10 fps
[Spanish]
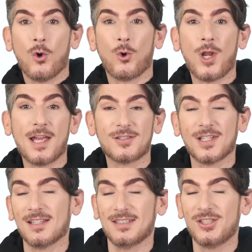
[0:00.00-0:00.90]
Hola
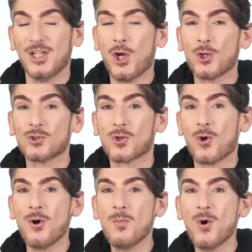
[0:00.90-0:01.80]
chicas y chicos,
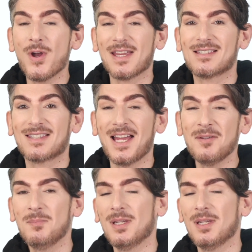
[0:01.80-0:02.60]
¿cómo están?